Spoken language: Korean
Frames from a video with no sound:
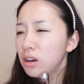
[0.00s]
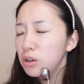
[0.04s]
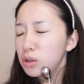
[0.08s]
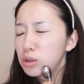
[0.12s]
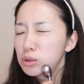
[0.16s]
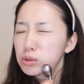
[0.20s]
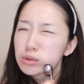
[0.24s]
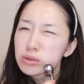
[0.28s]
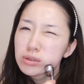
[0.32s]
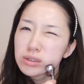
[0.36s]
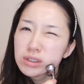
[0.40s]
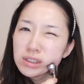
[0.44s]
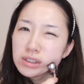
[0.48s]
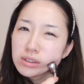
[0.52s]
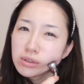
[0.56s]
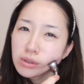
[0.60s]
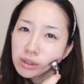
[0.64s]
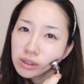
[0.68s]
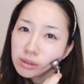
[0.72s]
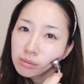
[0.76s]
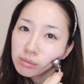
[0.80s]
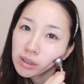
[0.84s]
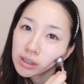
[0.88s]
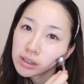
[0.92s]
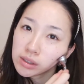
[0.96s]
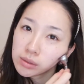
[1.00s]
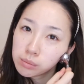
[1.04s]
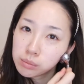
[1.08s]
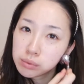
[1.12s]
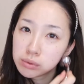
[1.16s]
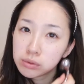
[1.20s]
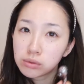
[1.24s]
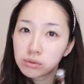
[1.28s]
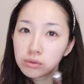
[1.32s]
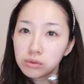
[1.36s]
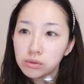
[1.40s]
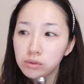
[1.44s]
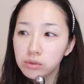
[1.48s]
얼굴이 되게 많이
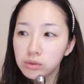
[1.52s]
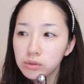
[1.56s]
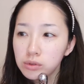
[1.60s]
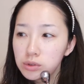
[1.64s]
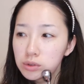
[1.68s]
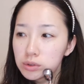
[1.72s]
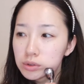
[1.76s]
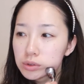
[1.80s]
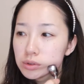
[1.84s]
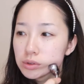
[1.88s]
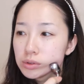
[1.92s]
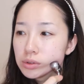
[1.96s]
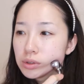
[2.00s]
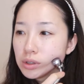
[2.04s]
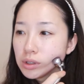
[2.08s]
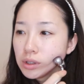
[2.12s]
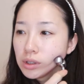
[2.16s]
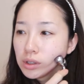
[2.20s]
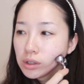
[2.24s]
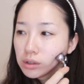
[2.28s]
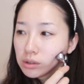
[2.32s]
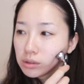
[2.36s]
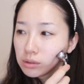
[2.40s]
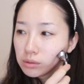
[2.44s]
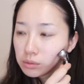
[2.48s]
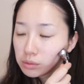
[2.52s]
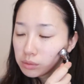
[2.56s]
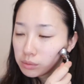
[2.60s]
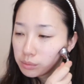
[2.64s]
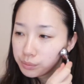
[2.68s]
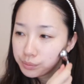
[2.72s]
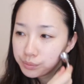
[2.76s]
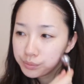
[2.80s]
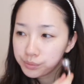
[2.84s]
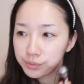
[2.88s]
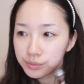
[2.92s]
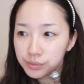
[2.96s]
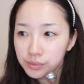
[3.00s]
붓고
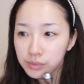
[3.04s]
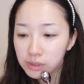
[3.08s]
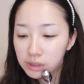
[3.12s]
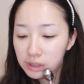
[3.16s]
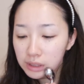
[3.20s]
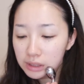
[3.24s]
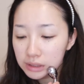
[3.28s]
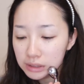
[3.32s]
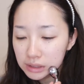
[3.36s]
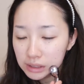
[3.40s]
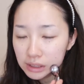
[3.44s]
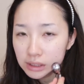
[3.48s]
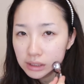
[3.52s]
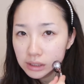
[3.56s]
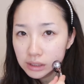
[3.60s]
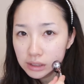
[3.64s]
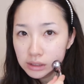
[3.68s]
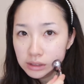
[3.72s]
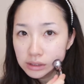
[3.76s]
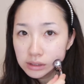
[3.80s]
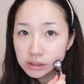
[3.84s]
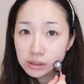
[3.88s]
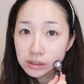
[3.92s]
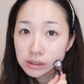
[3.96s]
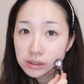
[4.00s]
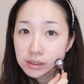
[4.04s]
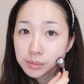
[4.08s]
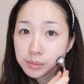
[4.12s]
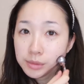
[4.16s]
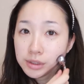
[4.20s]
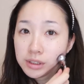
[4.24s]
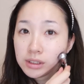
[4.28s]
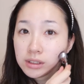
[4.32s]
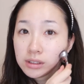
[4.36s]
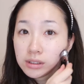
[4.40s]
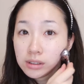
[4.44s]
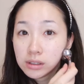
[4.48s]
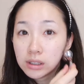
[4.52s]
좀 땡땡한
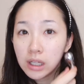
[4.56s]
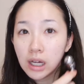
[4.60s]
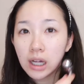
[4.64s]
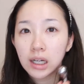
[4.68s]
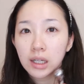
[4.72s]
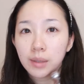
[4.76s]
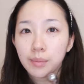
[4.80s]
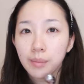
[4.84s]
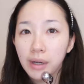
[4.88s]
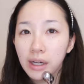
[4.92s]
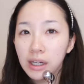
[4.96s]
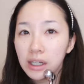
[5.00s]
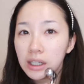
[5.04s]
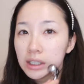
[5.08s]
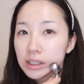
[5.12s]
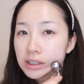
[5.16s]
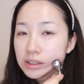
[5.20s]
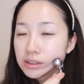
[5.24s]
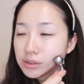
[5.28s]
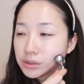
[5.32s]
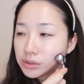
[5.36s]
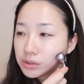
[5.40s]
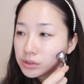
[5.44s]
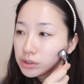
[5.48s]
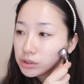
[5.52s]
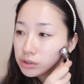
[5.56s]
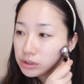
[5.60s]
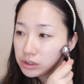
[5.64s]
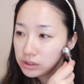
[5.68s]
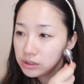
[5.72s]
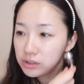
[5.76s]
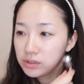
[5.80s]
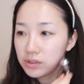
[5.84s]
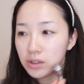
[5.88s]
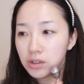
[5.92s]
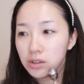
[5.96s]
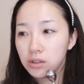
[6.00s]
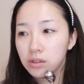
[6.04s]
느낌이 드는 날에만 쓰고
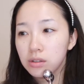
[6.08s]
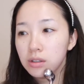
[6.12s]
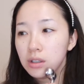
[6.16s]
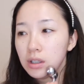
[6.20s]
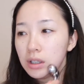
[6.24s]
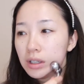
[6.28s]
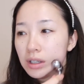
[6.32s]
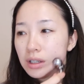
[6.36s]
있어요.